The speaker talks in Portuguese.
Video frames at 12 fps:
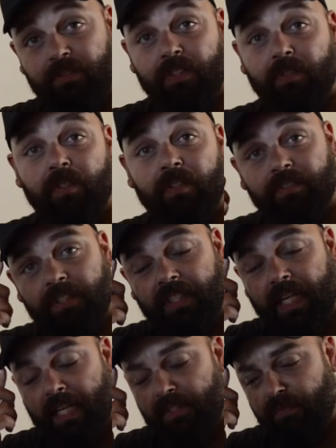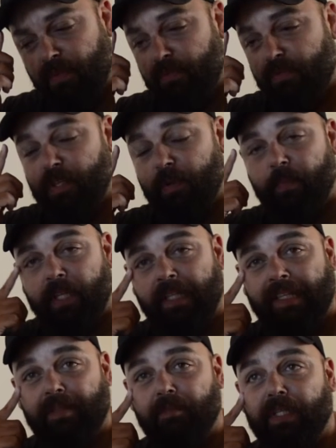ou 5 anos de idade, foi um GP da
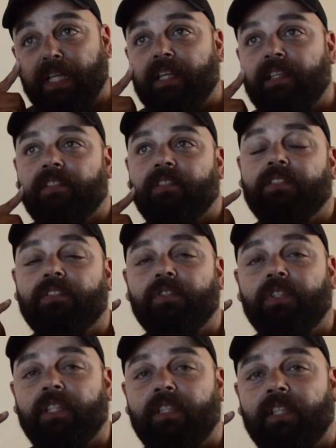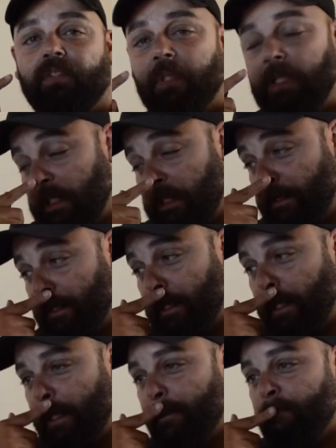Alemanha de 82,
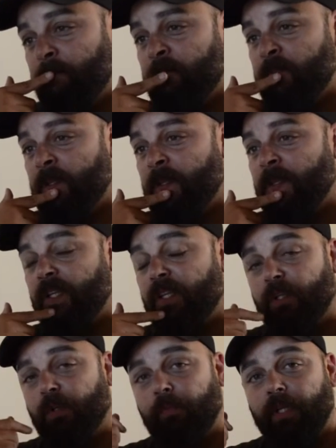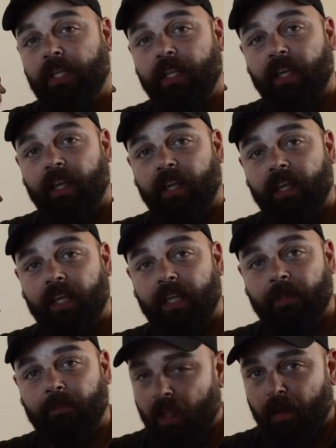que o
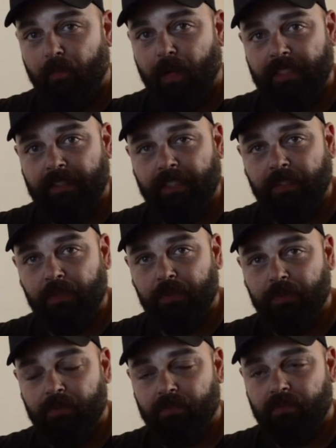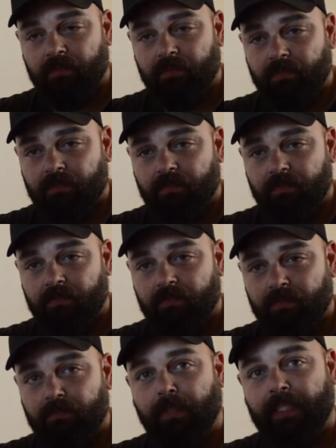Piquet bateu
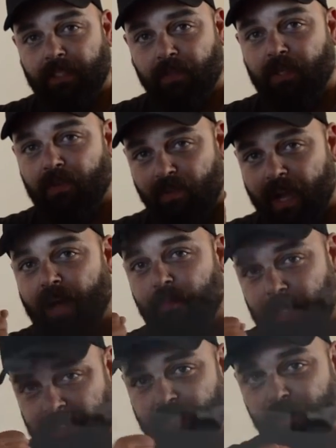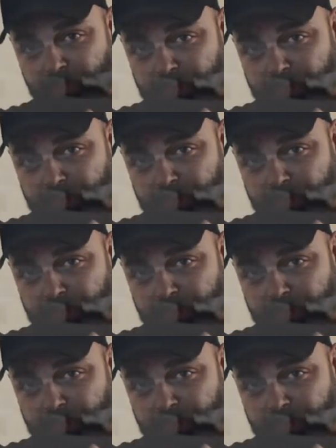bateu não com o carro, bateu